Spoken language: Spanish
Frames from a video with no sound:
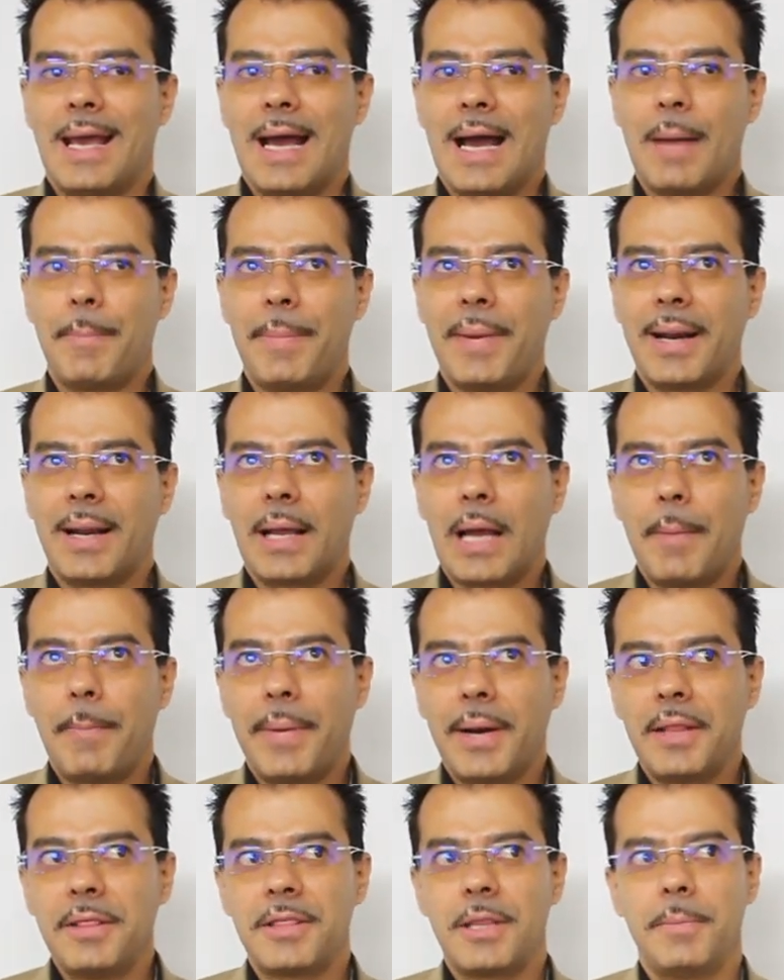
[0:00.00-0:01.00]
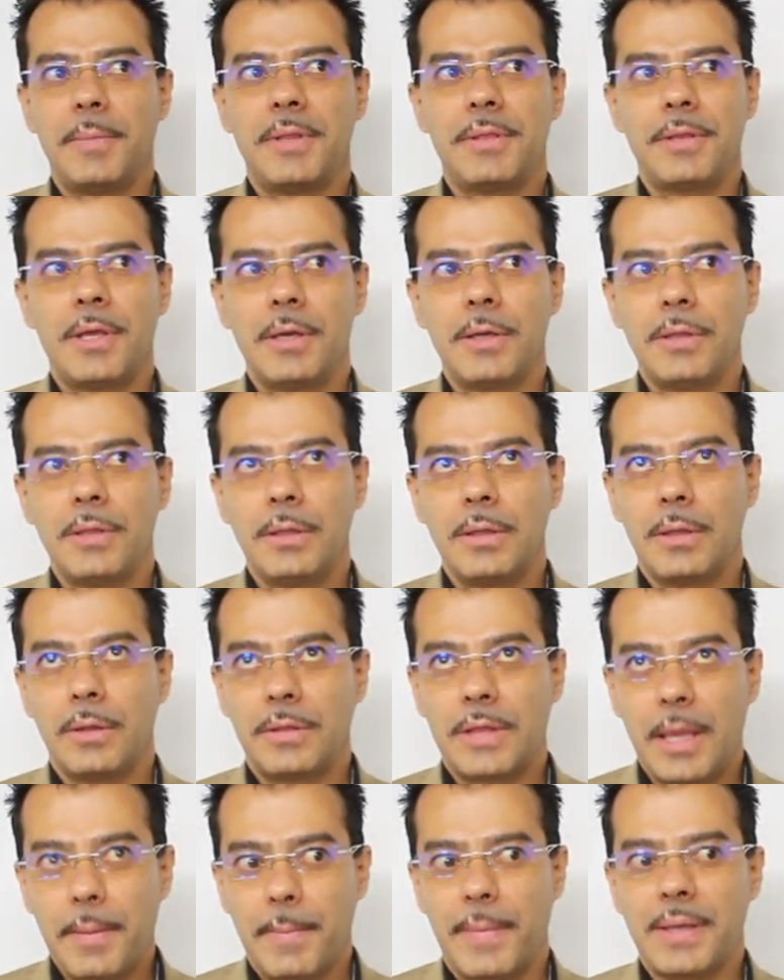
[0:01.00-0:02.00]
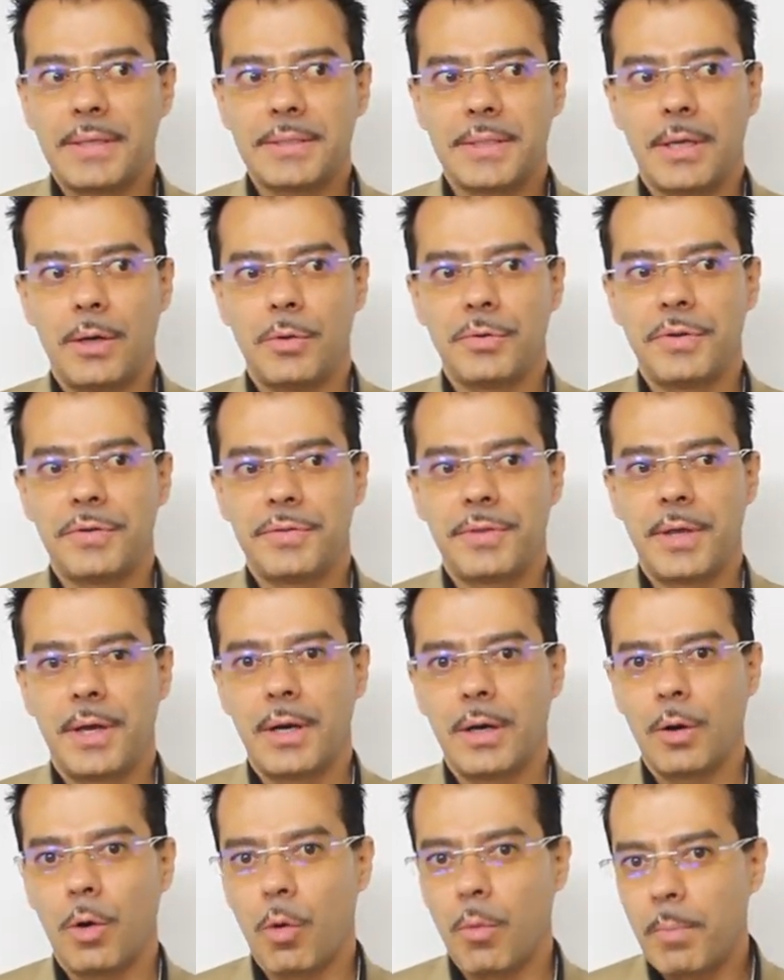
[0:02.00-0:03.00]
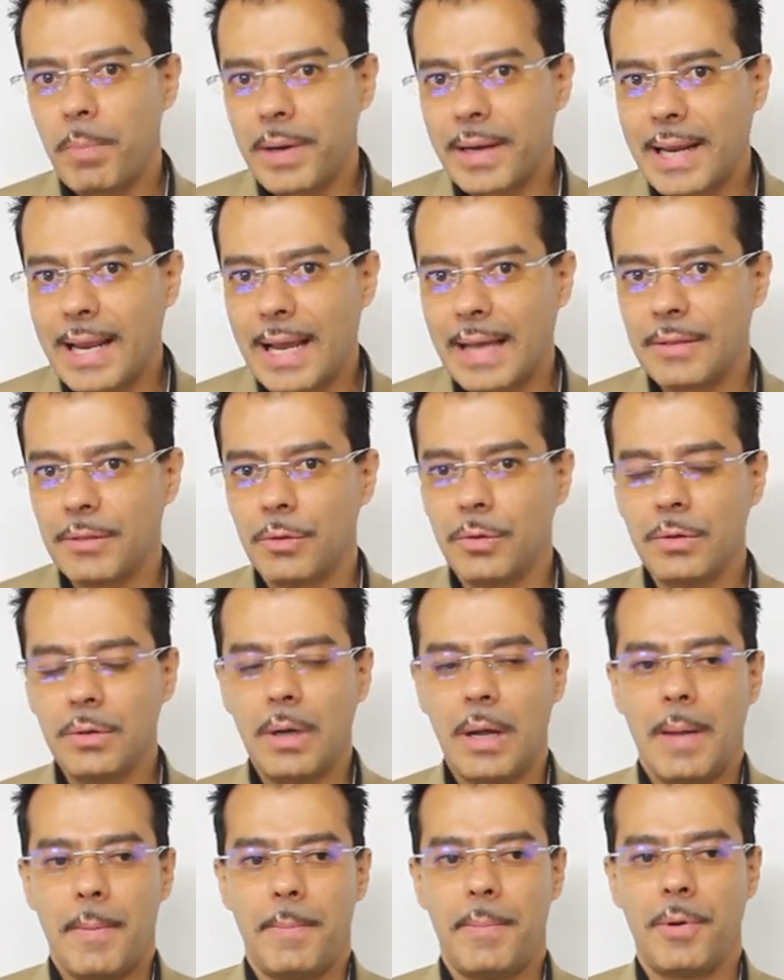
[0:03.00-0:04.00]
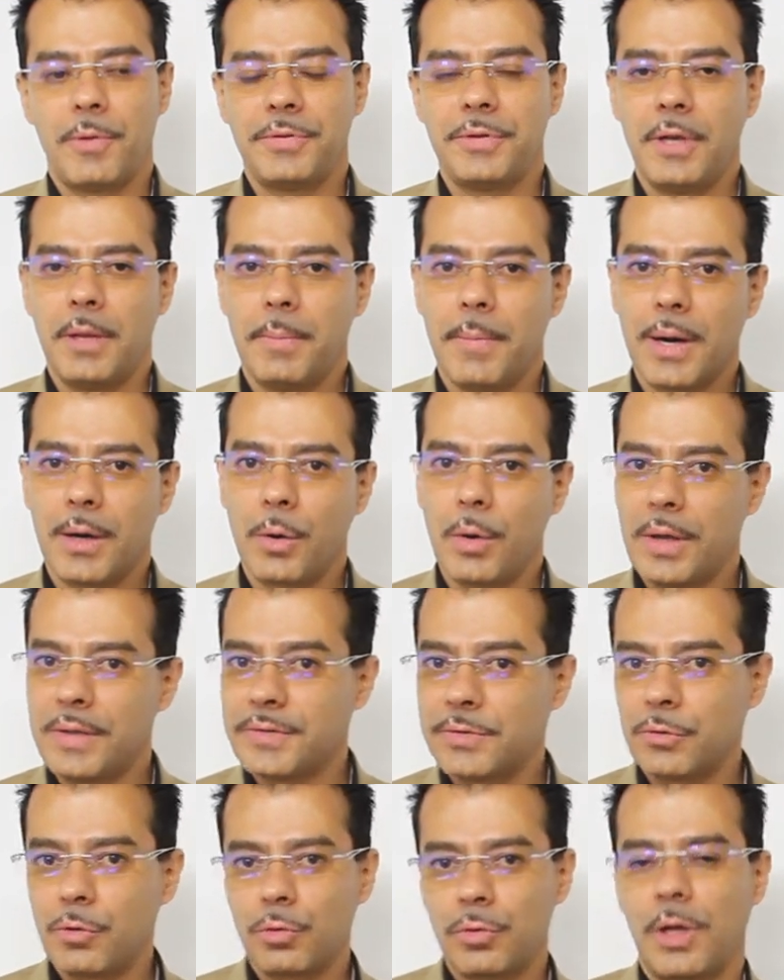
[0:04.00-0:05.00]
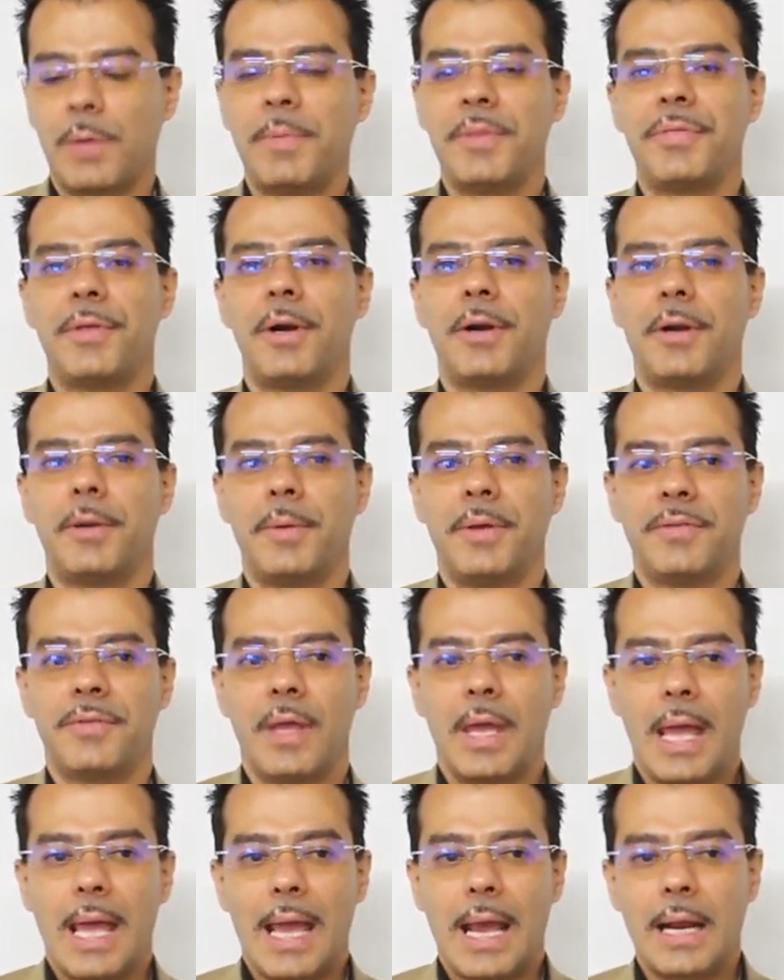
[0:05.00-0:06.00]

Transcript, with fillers: Aparentemente hay temas que nos están complicando, pero sin embargo es totalmente al revés.